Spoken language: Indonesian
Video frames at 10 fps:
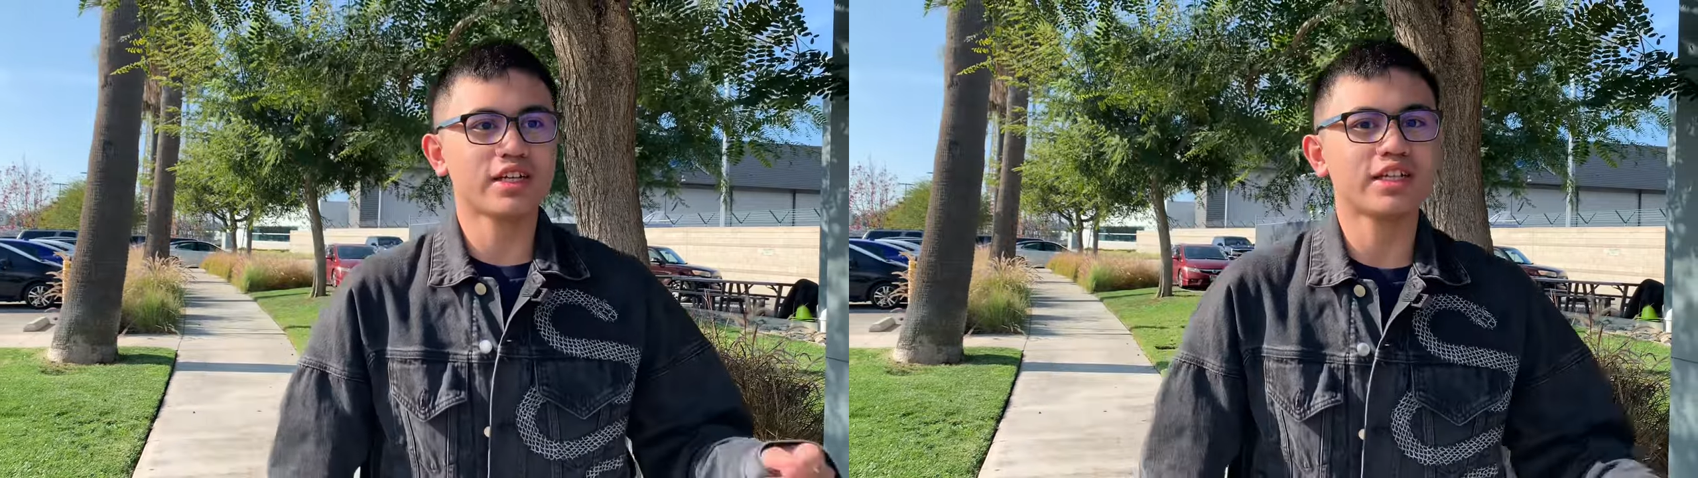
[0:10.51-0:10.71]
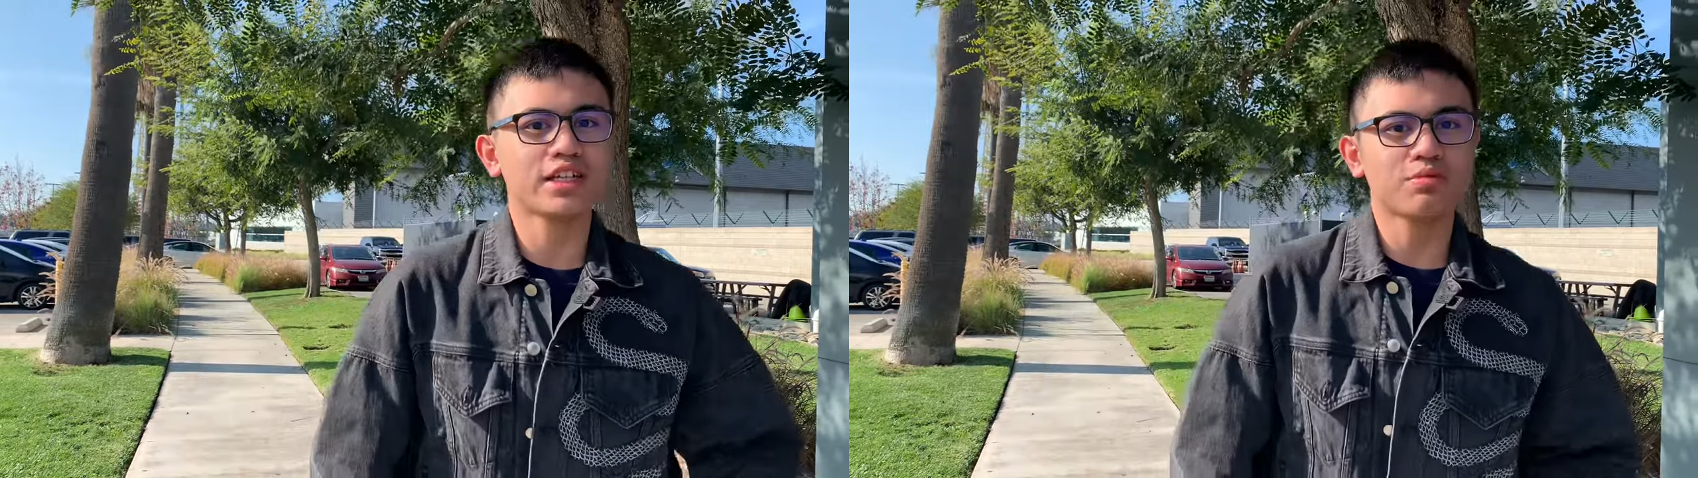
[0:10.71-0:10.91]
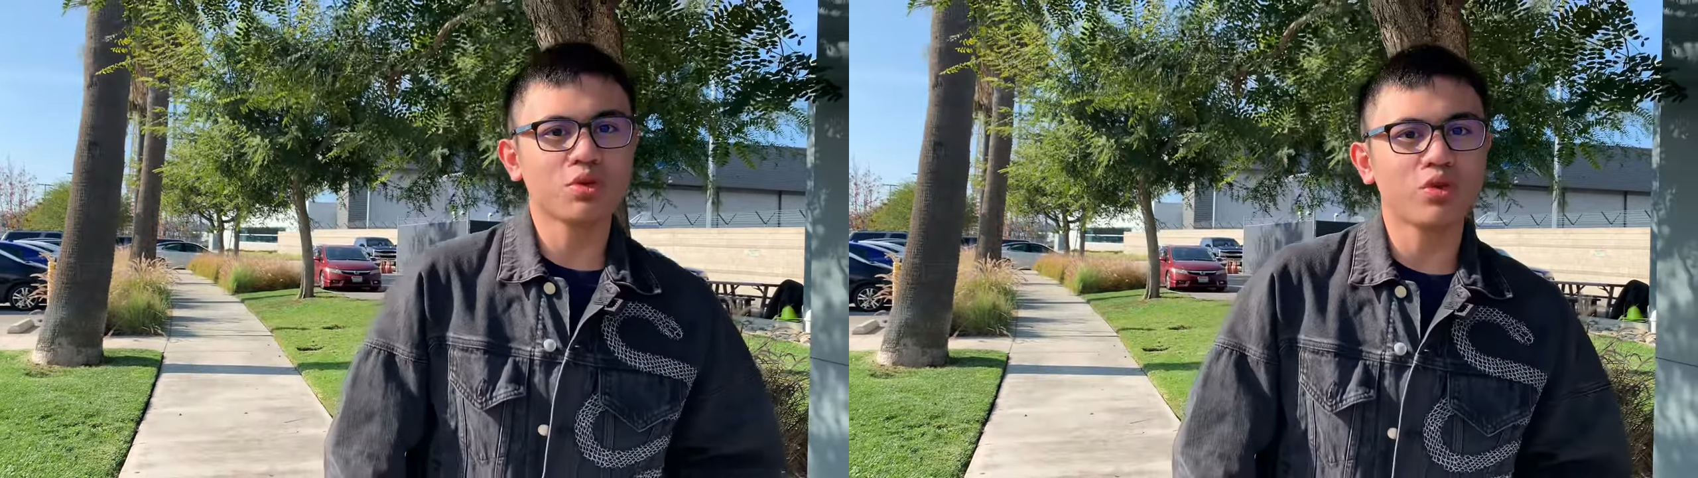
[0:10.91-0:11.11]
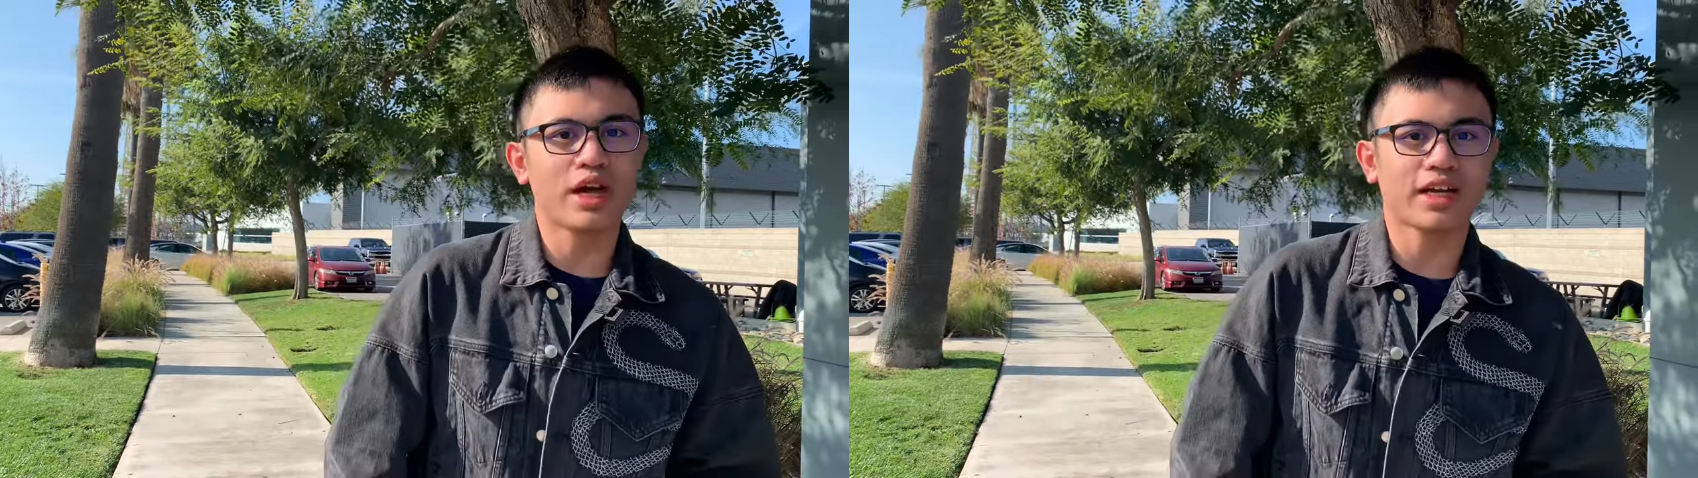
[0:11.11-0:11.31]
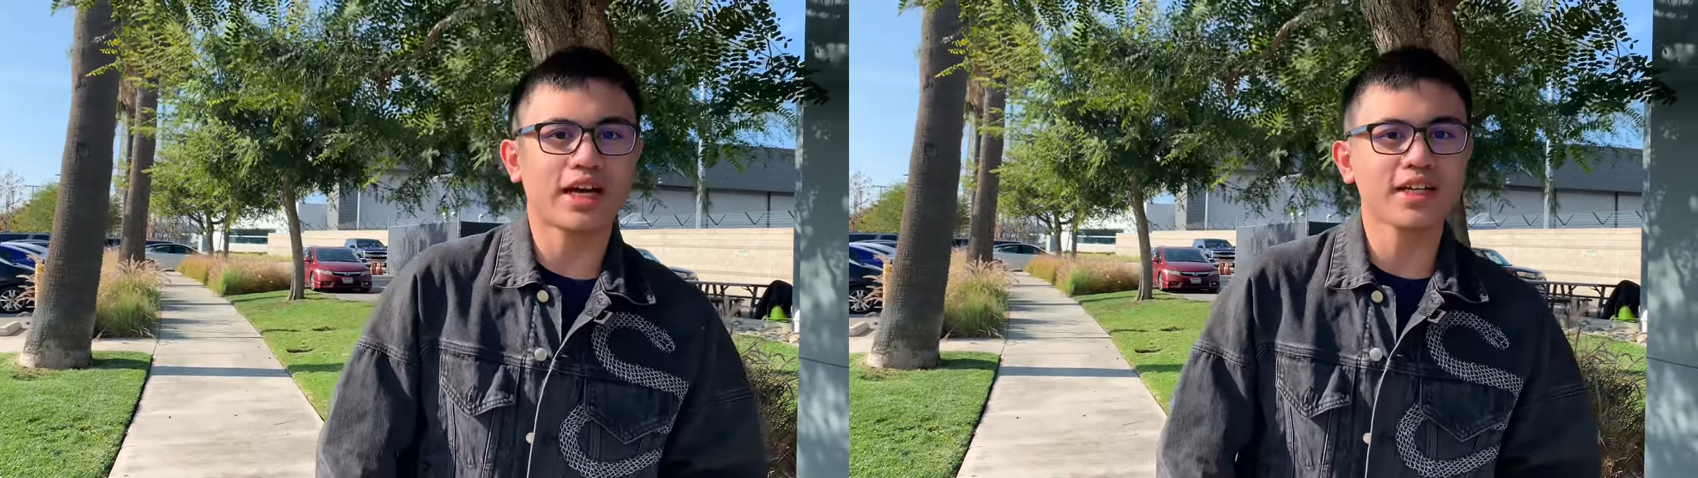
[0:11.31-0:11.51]
Angeles
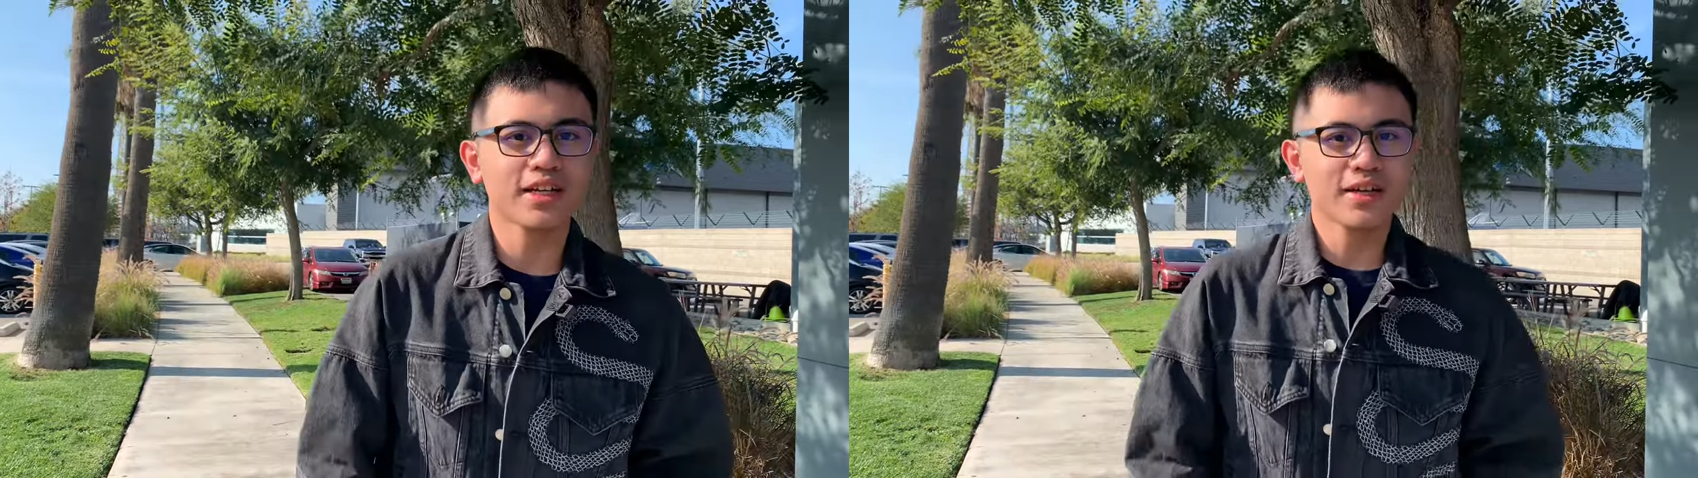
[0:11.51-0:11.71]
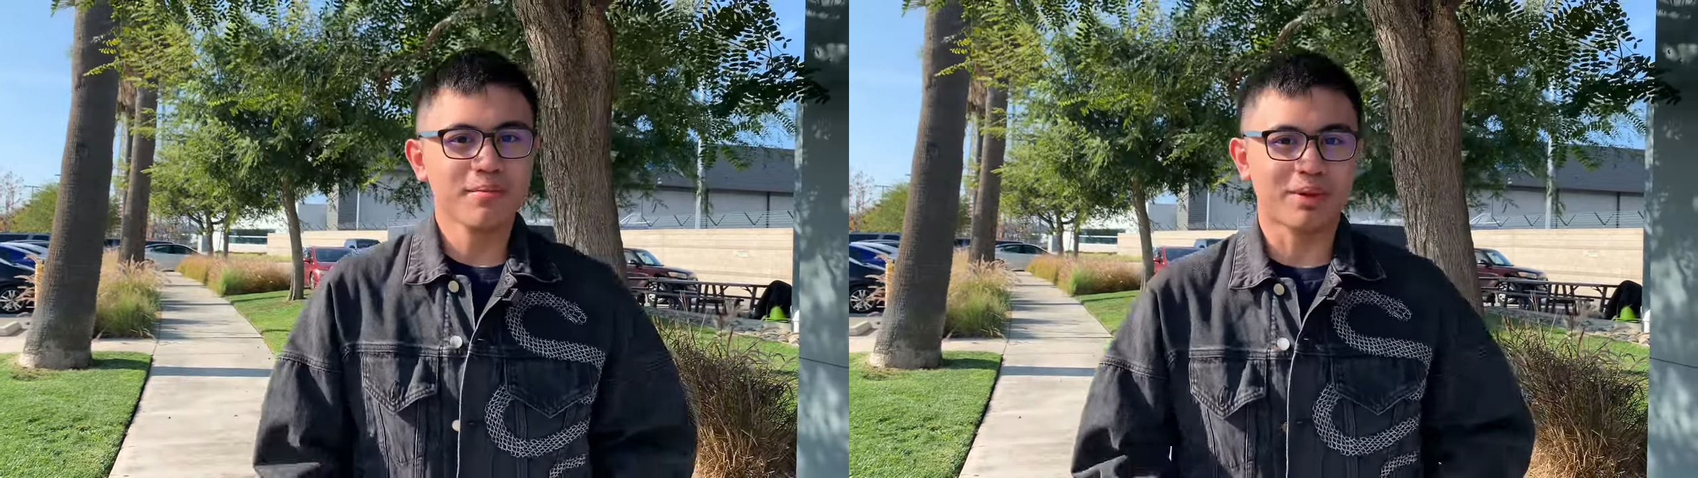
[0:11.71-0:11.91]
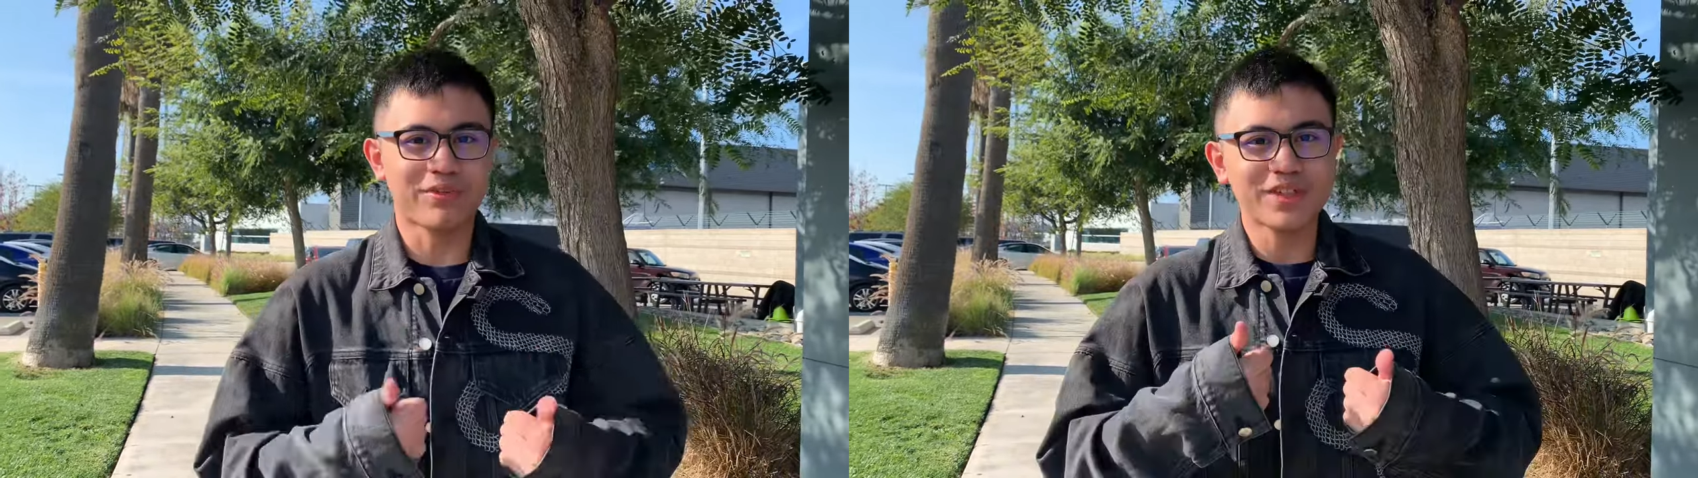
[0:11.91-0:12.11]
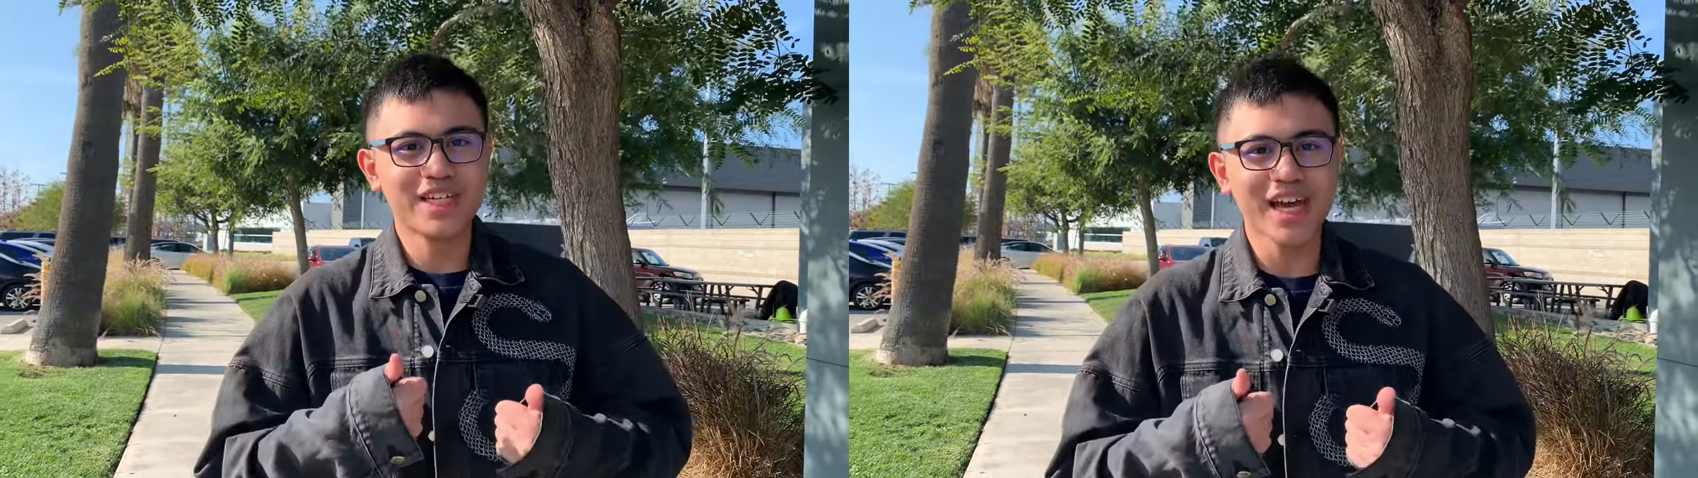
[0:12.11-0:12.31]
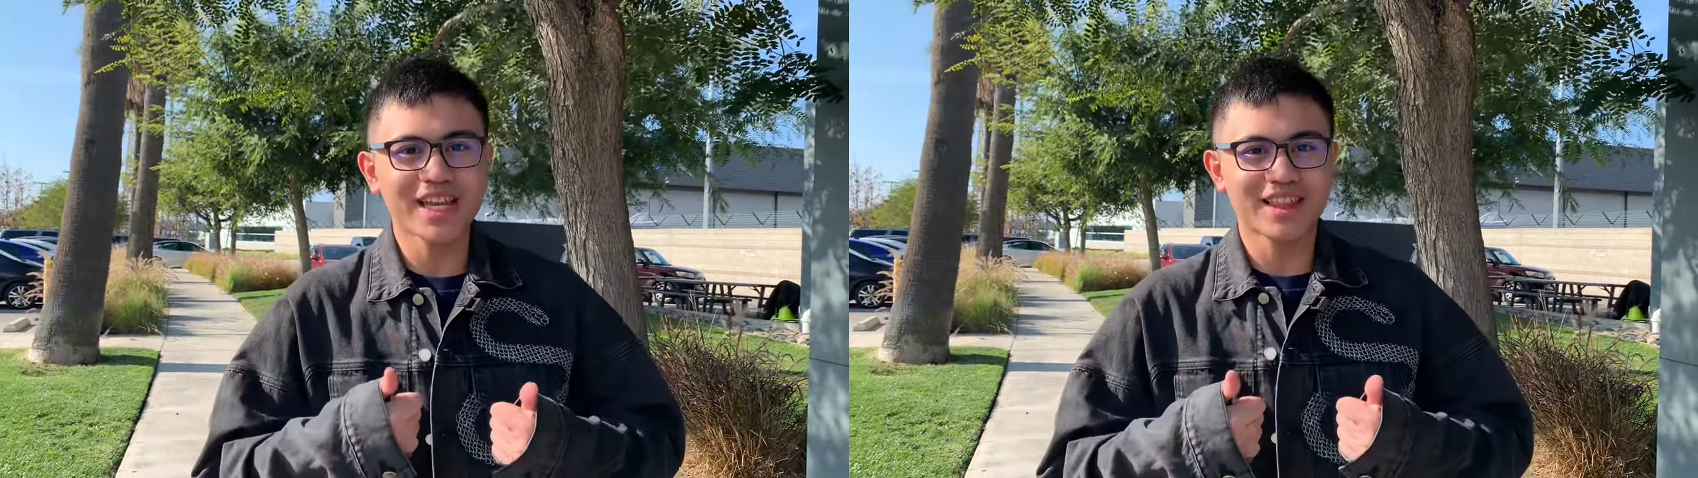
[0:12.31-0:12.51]
menggunakan private
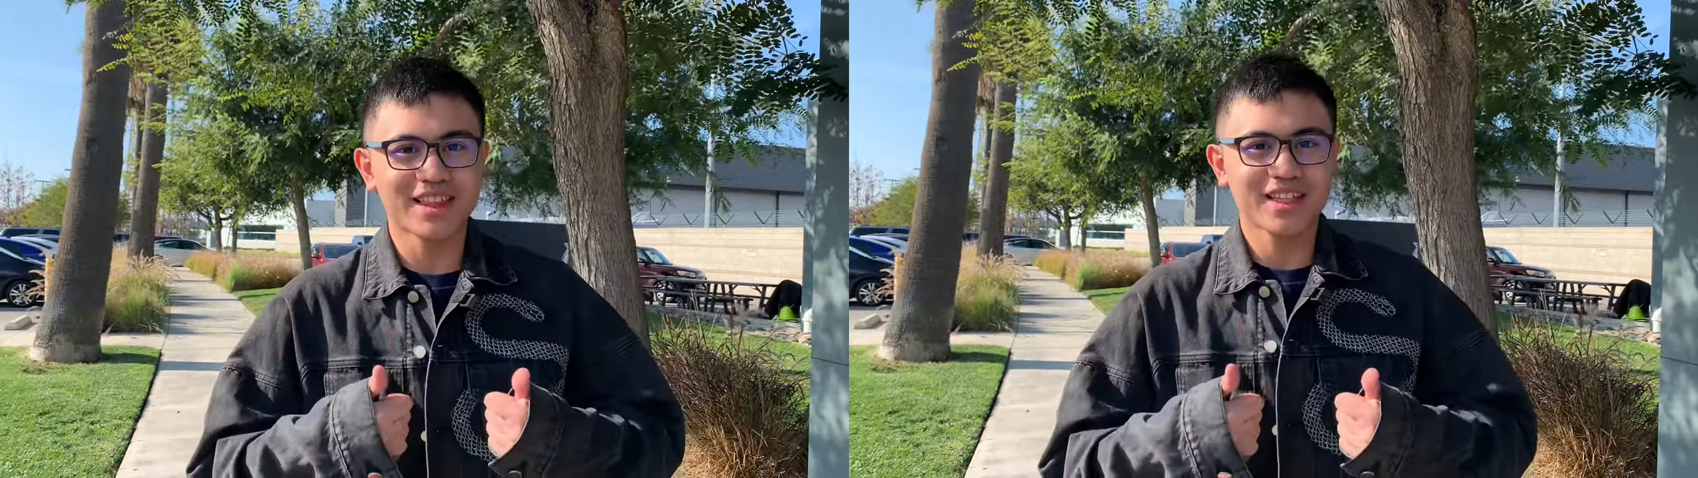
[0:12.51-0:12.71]
jet.